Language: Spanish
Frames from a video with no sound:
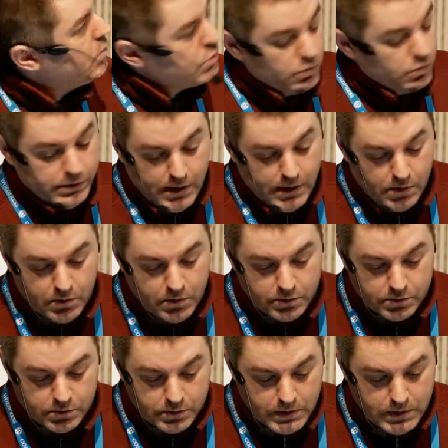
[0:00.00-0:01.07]
consultarlo.
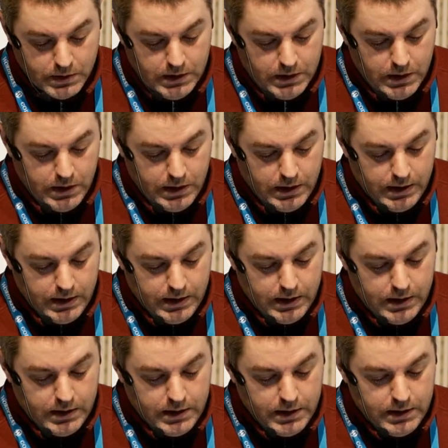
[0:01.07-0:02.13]
¿no?
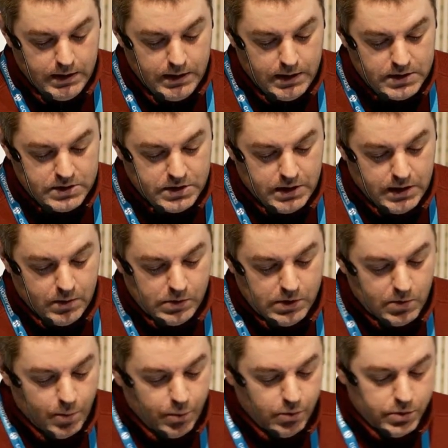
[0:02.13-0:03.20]
Eh, y este
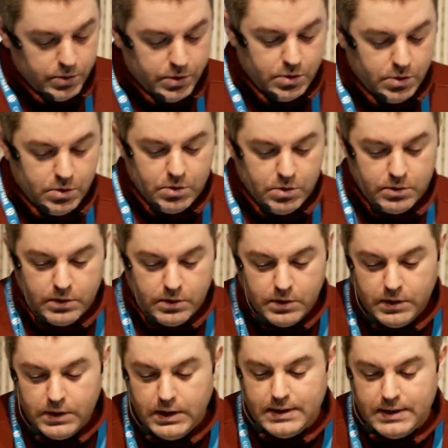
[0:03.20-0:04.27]
último punto,
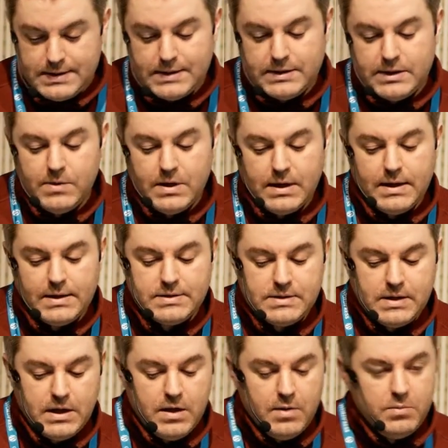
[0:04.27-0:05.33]
desactivar
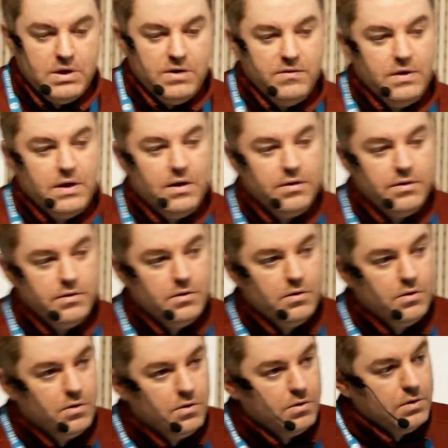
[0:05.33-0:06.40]
caché,
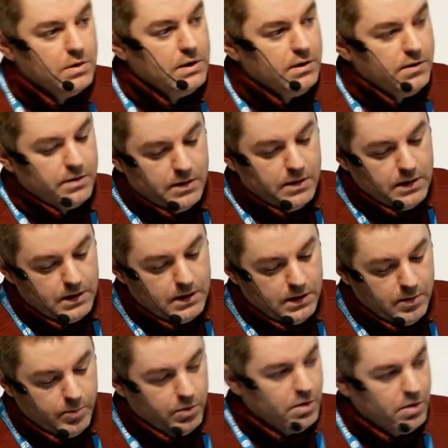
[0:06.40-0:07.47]
minificación y
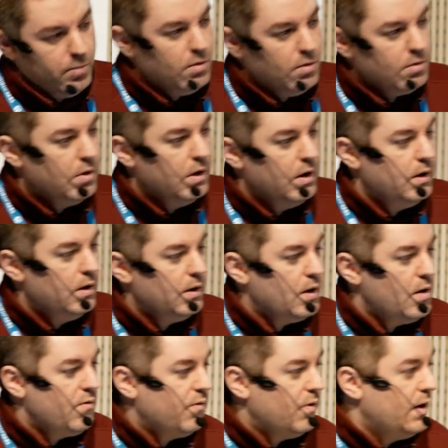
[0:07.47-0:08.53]
CDN, por ejemplo, eh,
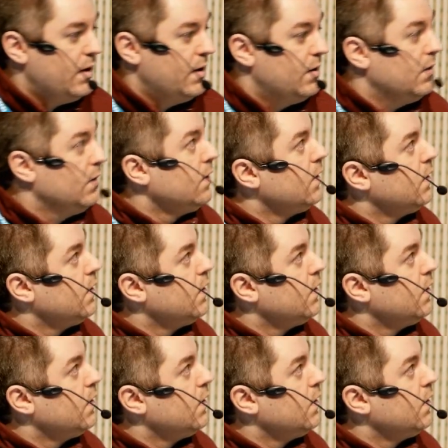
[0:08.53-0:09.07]
Cloudflare,